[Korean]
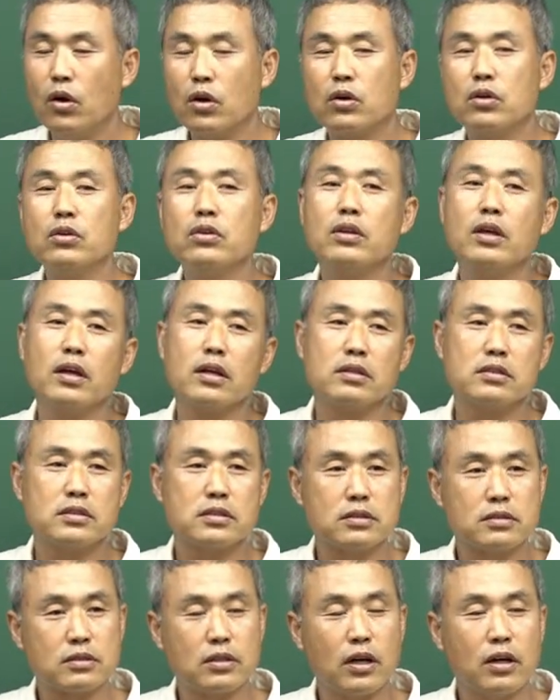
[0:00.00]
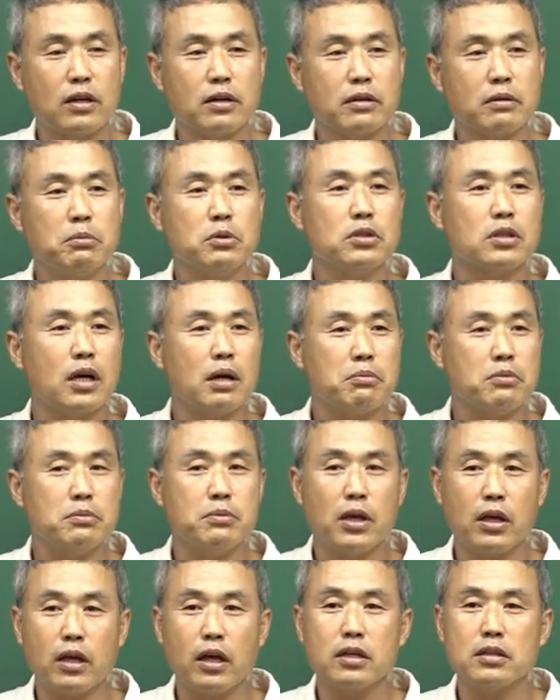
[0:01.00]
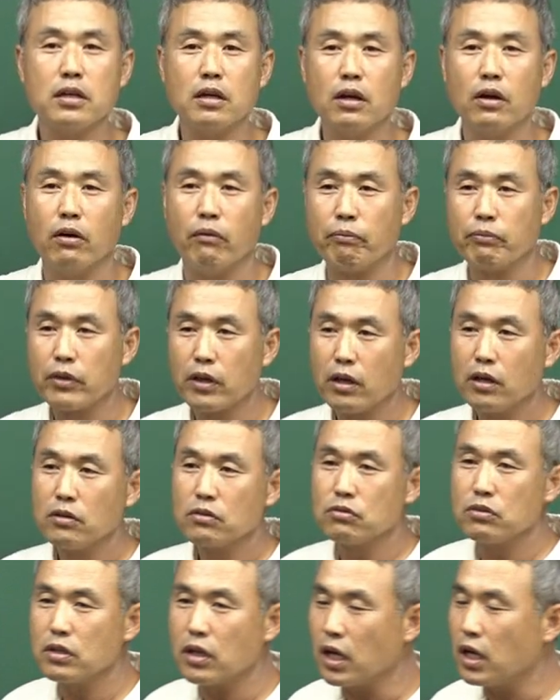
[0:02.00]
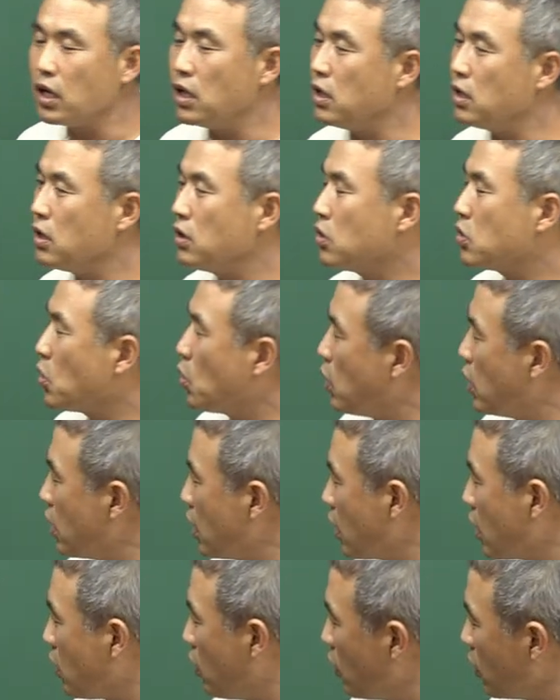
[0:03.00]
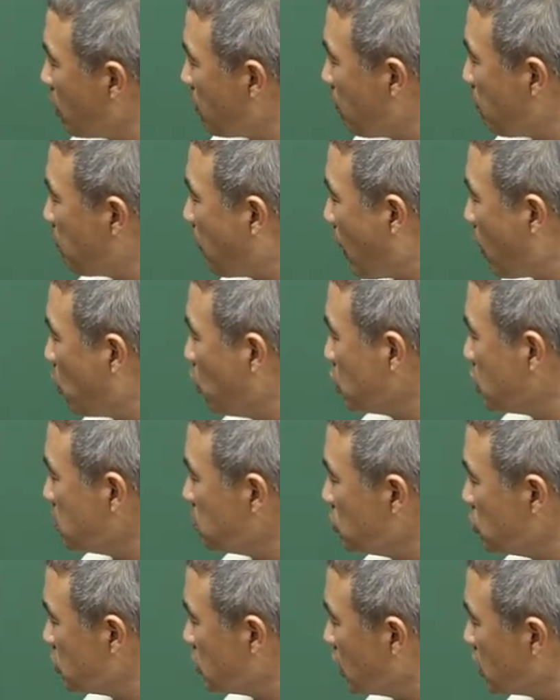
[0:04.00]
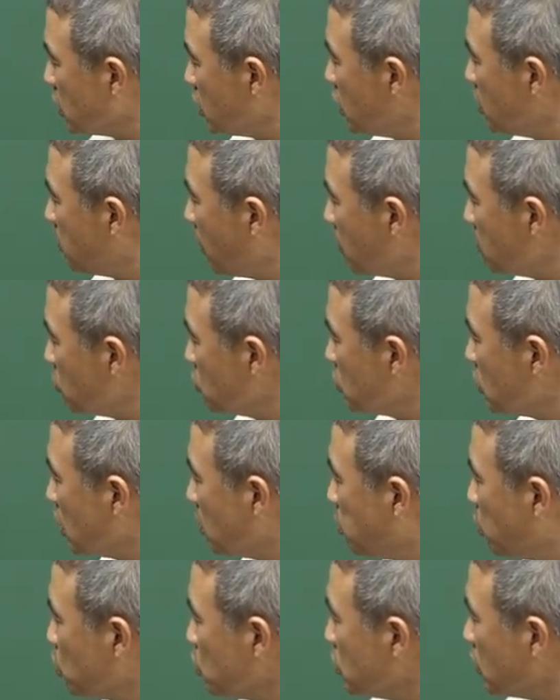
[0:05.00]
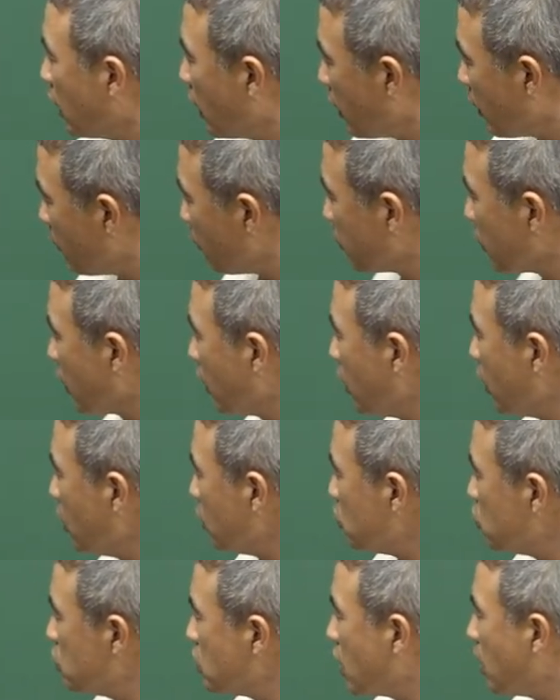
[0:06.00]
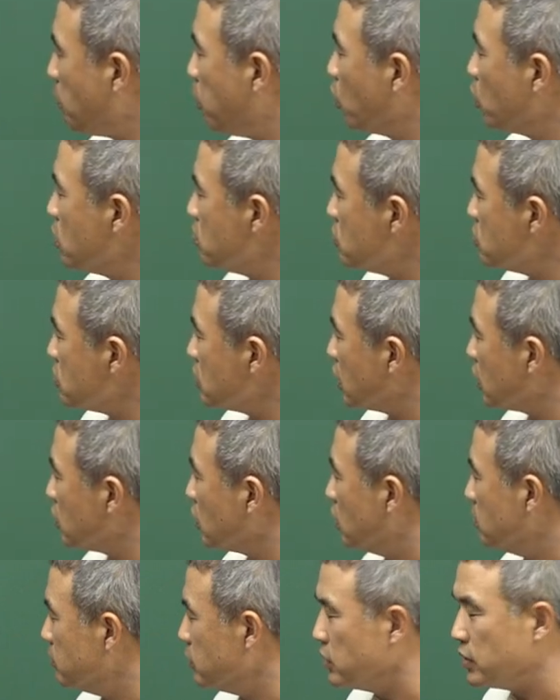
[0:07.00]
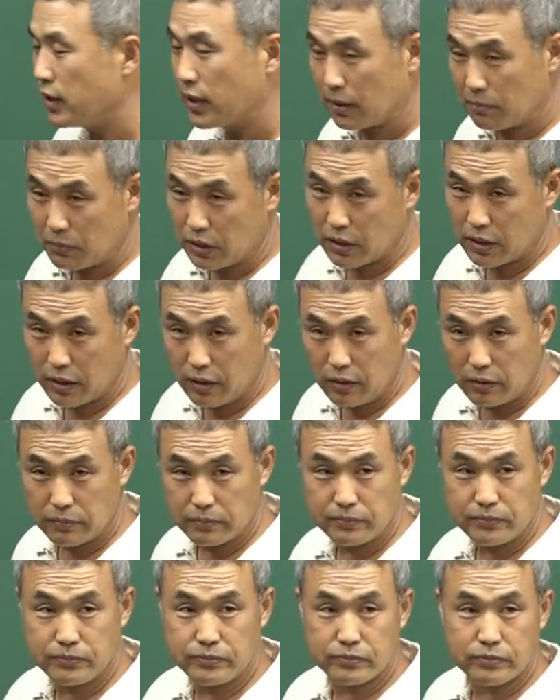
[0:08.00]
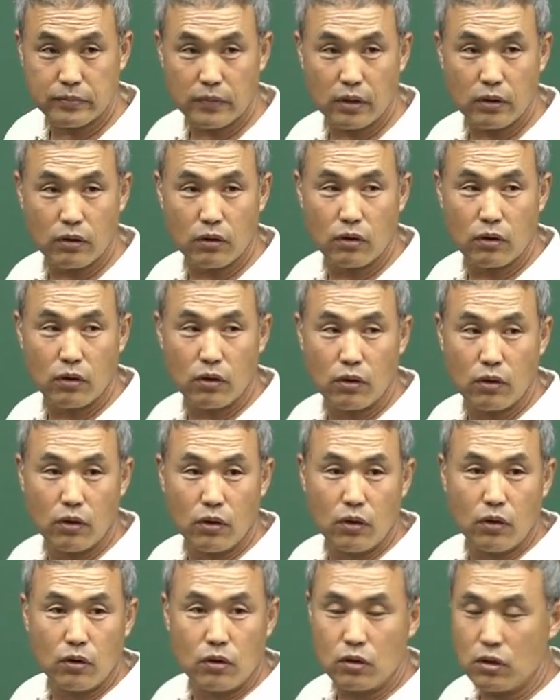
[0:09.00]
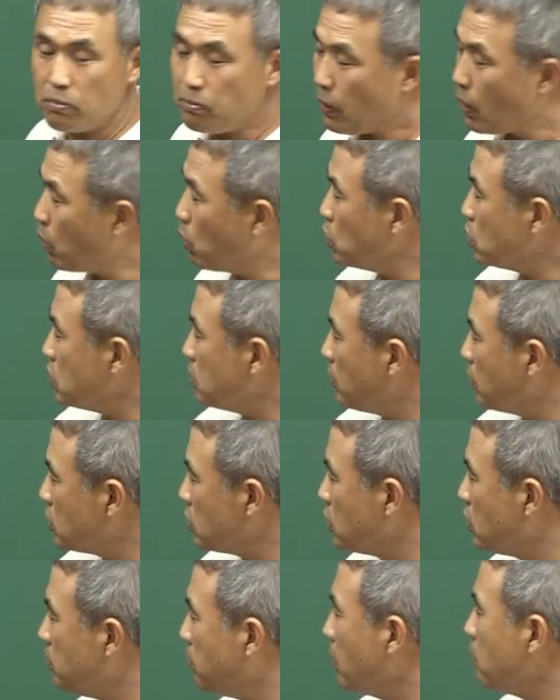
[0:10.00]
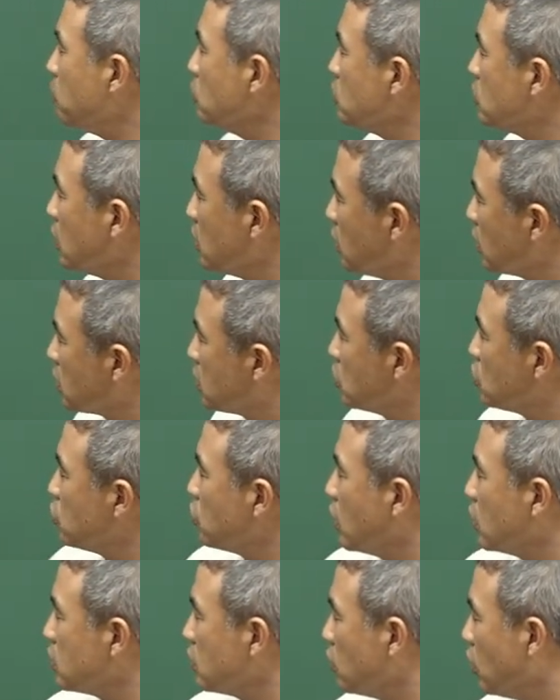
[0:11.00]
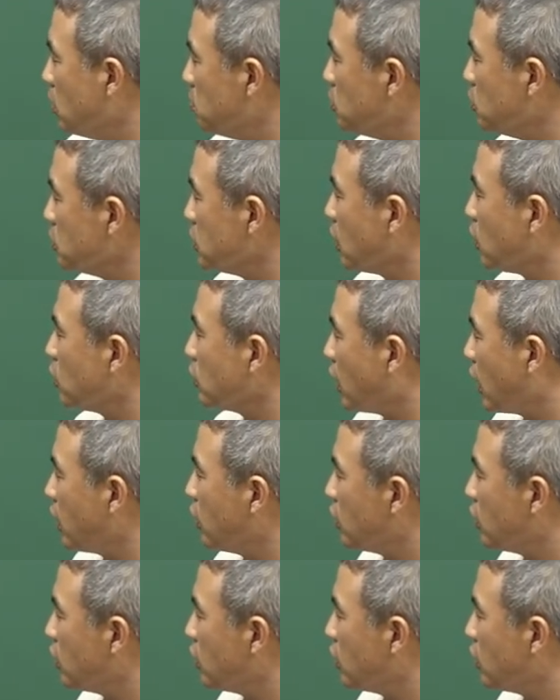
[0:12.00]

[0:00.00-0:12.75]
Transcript: 그런데 걔가 그러면서 가끔 얘기하잖아요 우리가 1년 동안에 거의 150문제에서 200문제를 보는데 우리가 보는 문제 10문제란 말이에요. 그럼 150에서 200문제인데 그 중에서 10문제고 내가